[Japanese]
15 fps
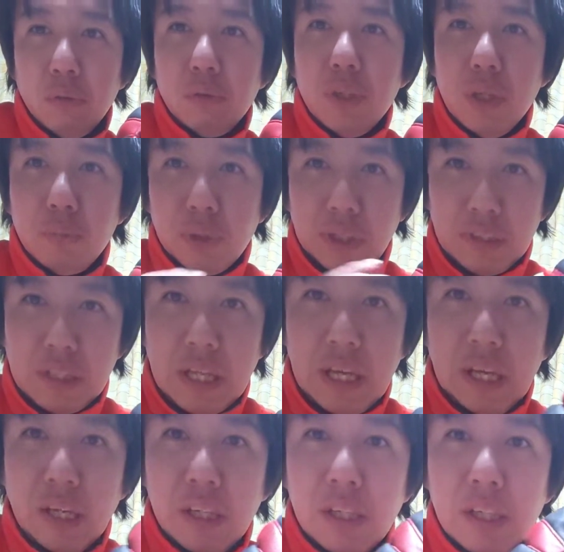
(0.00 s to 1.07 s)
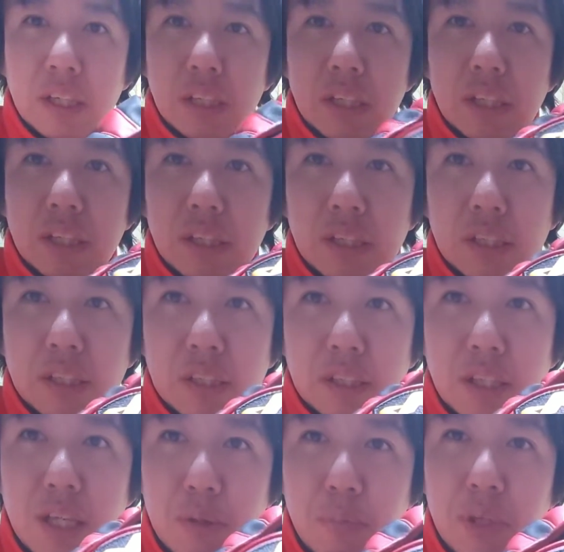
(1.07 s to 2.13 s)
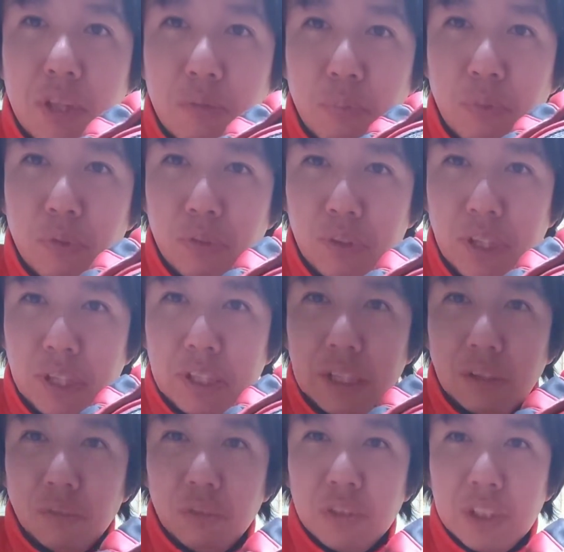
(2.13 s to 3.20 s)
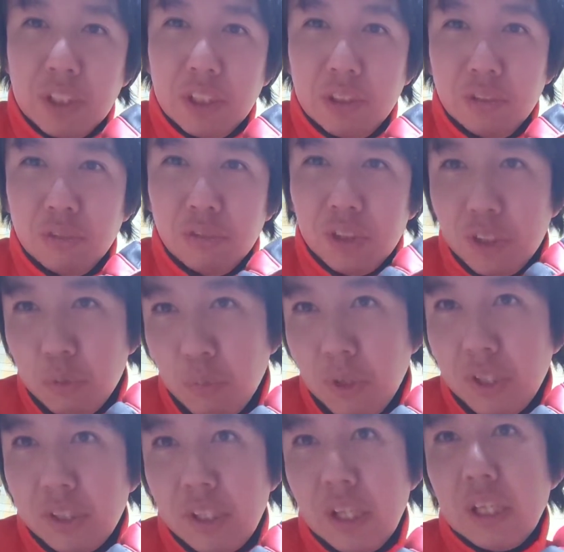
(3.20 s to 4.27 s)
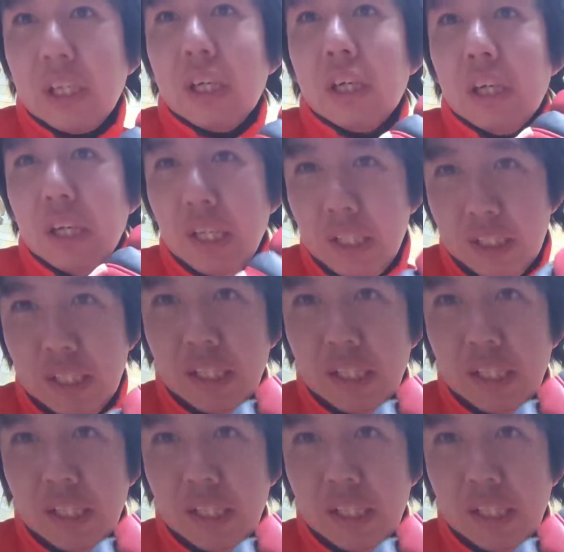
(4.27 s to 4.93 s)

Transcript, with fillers: このグラブですね、ケービー スポーツさんでこの刺繍をしてもらって帰っ